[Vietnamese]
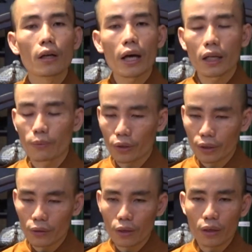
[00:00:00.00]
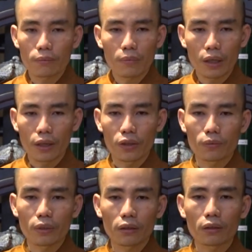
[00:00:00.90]
hay là một cái nơi nào đó mà để cho
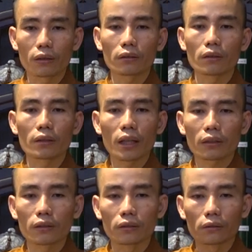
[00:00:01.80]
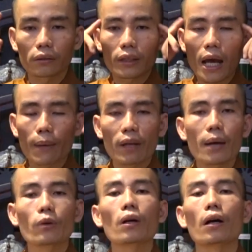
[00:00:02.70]
chúng sinh tưởng tượng ra từ cái tham
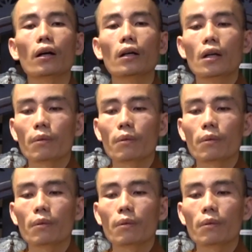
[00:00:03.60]
lam của họ.